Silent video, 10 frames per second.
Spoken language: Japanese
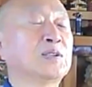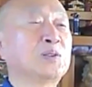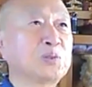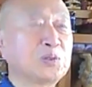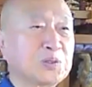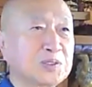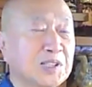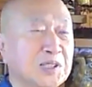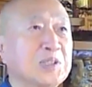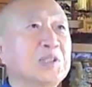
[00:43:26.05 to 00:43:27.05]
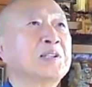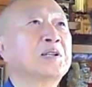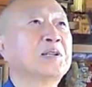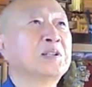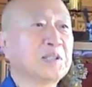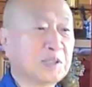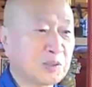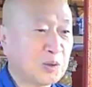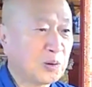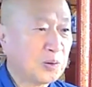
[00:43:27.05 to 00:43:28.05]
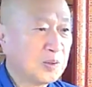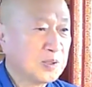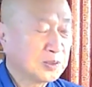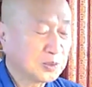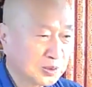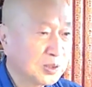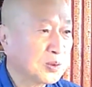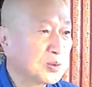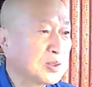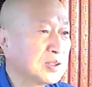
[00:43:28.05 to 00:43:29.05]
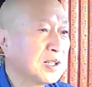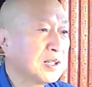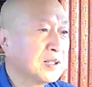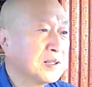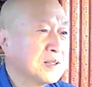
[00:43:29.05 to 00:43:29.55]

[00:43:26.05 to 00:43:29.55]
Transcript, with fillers: 悠々自適にこう主人公として、